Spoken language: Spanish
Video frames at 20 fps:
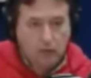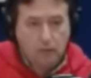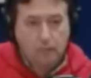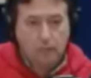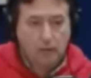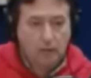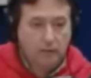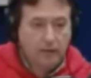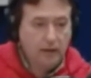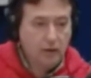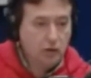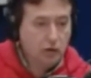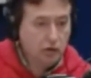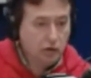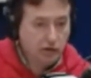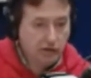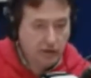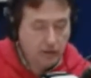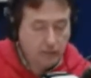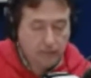El promedio
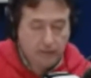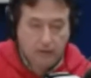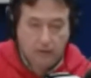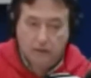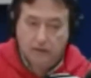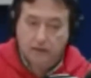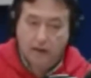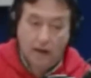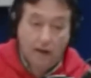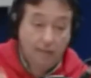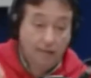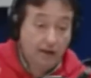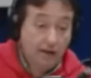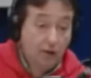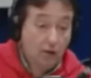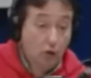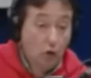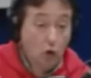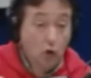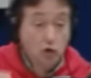yo siempre contaba
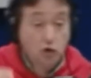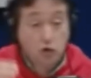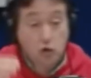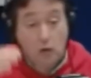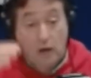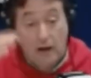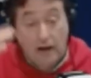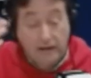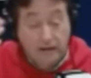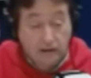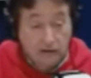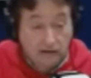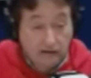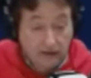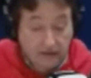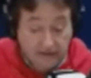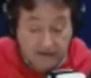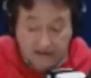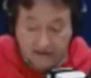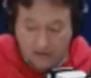ocho años,
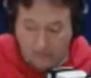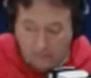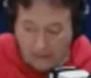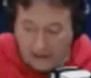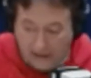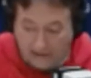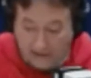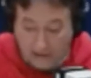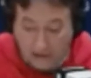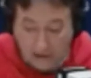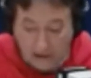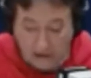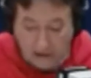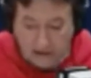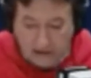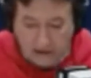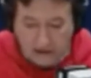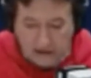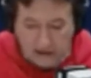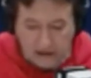a veces más,
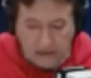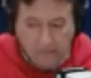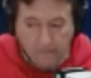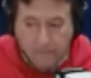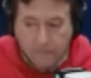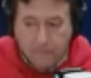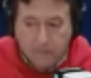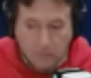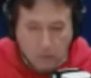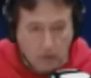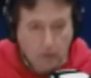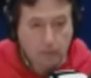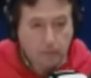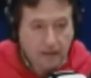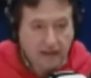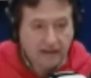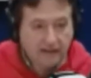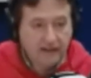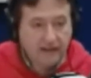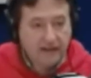y bueno,
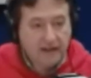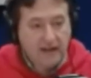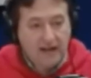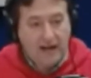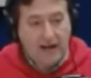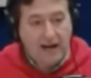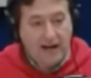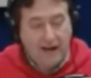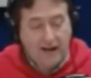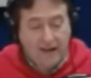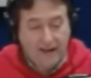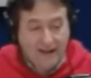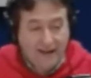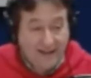parece que la,